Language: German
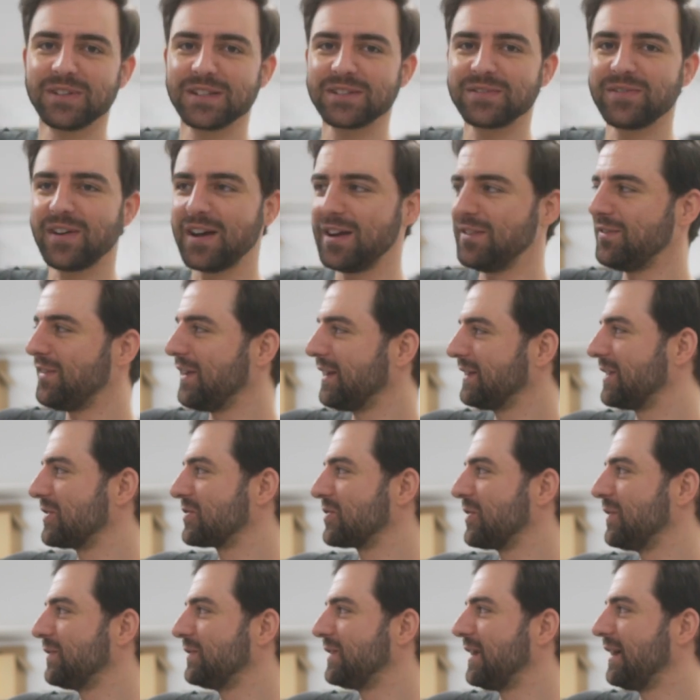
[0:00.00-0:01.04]
Das war einfach der
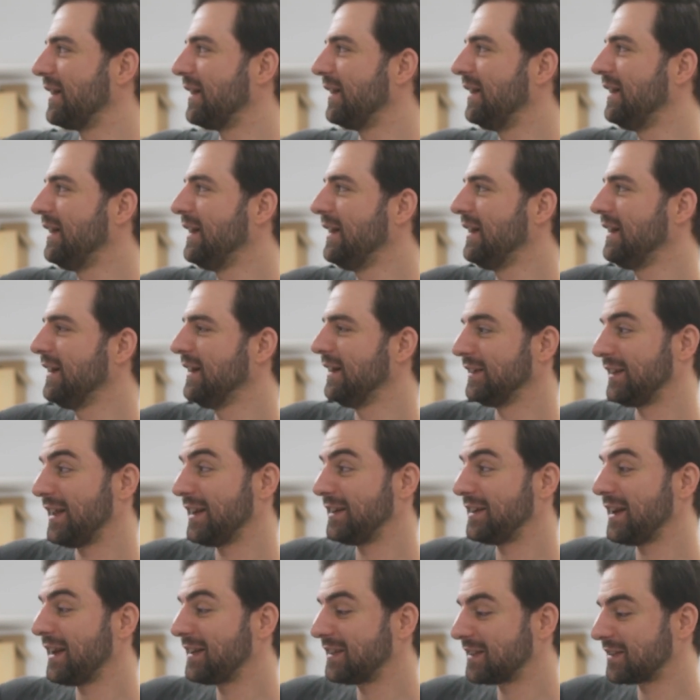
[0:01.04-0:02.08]
Stoff, der der
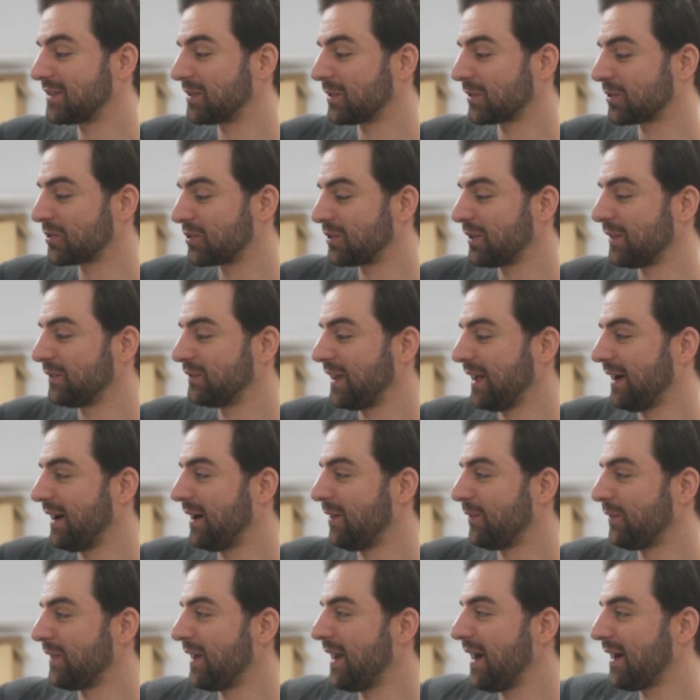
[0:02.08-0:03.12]
Deadstock-Stoff, der
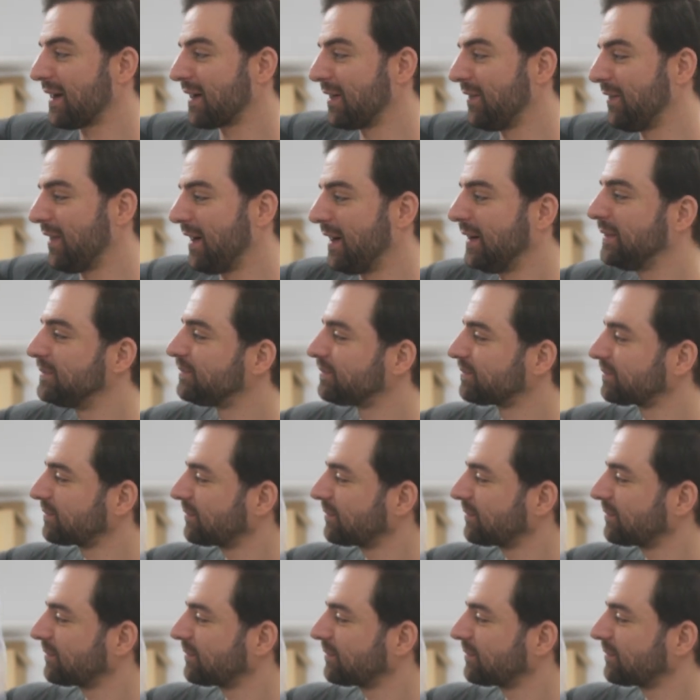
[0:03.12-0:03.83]
auf Lager war.